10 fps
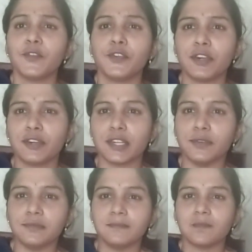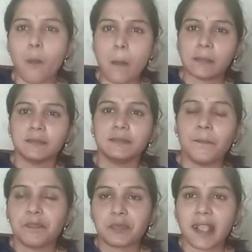జొన్న రొట్టెలు
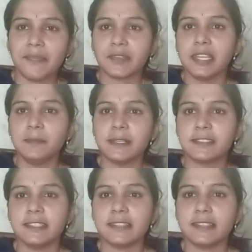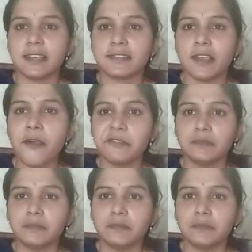అందుకే ఇది మిక్స్ చేసి చేస్తే